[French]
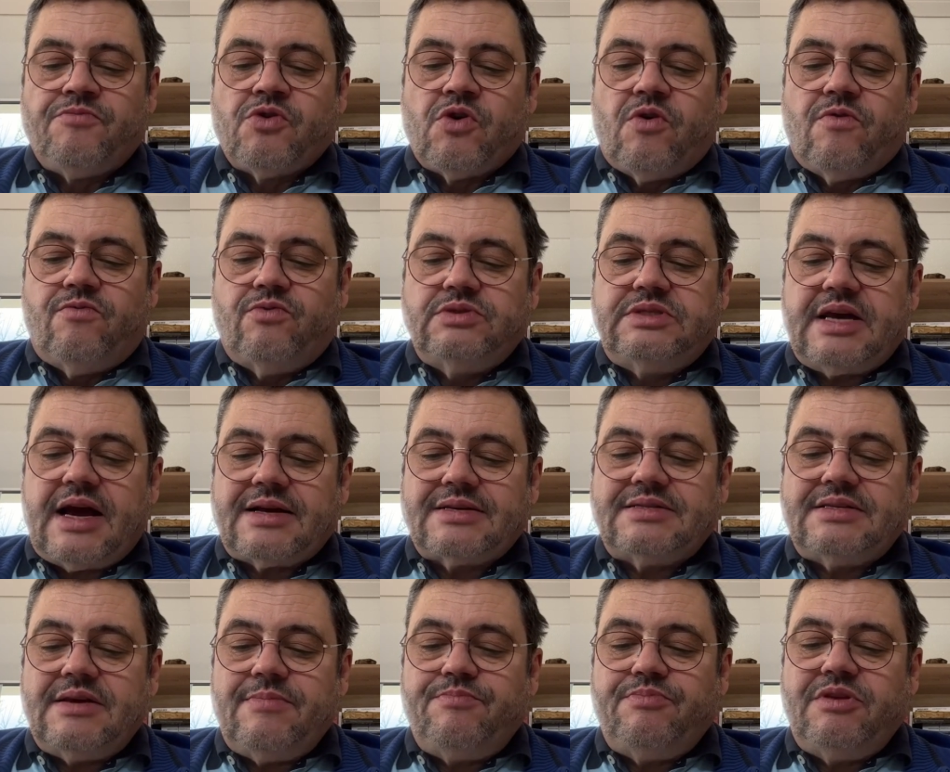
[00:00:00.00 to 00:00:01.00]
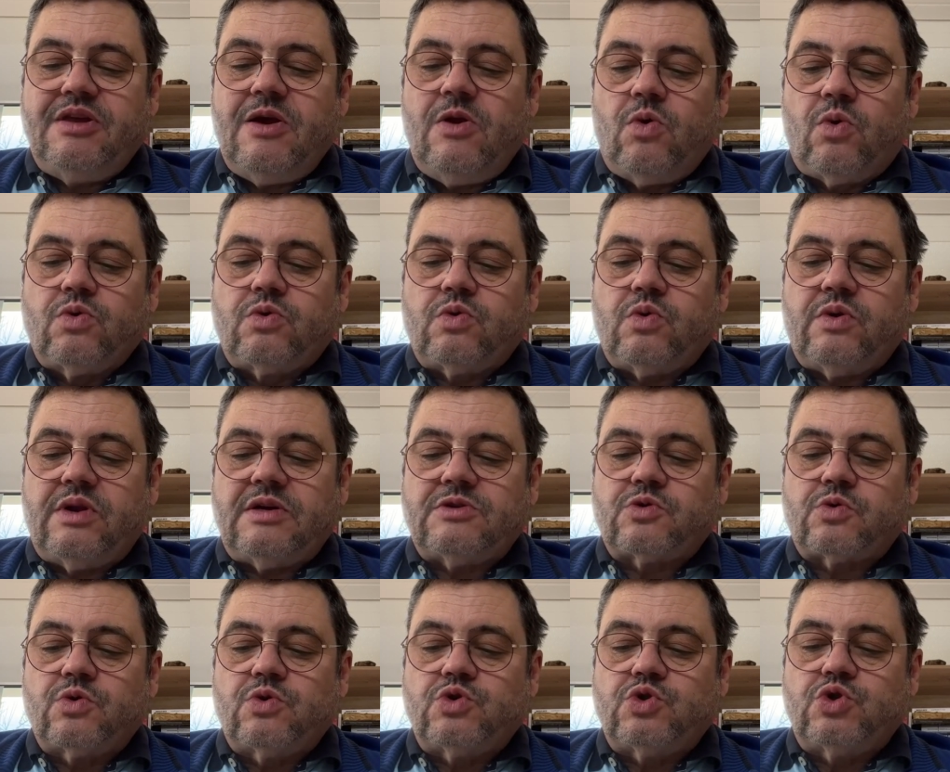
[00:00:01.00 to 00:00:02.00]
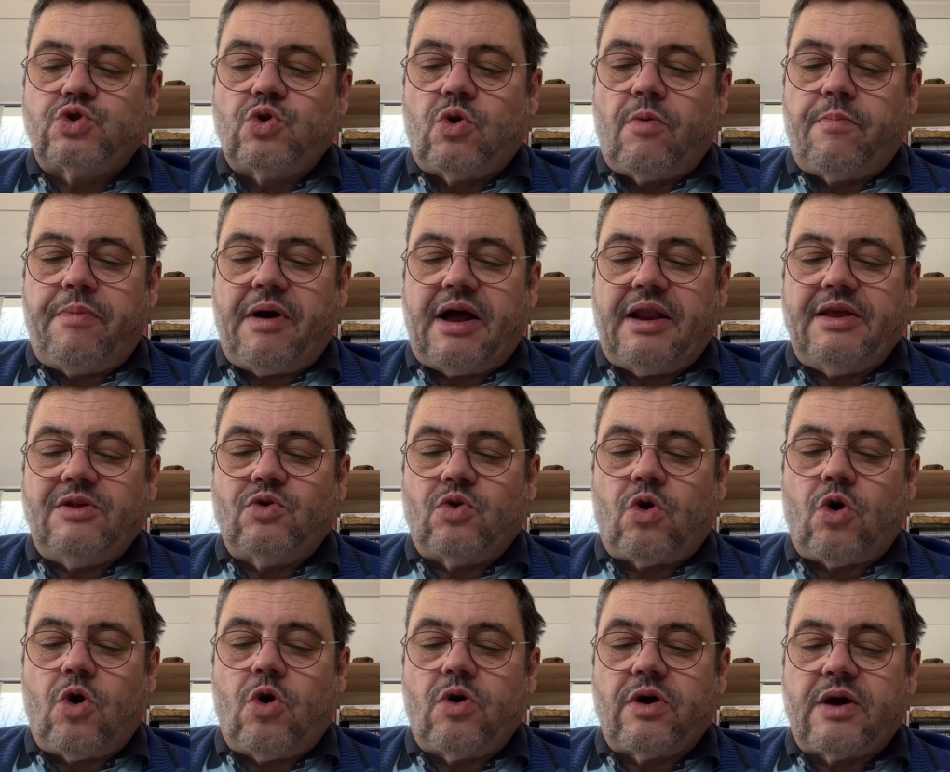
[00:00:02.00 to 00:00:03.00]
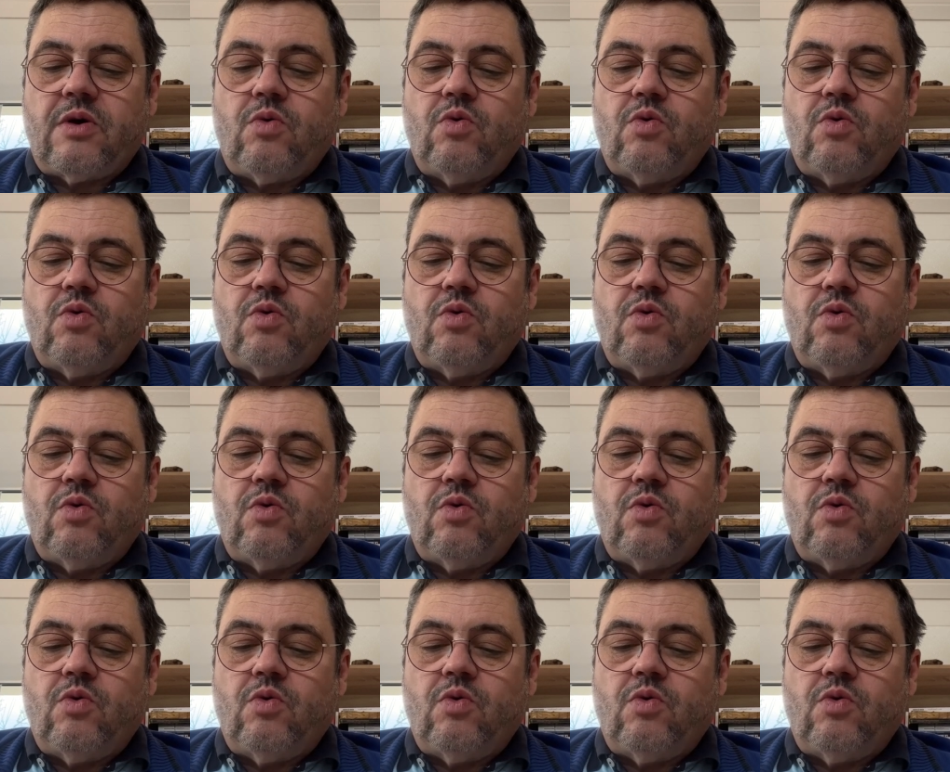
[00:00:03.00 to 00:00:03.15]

Vous acceptez l'autodestruction par les drogues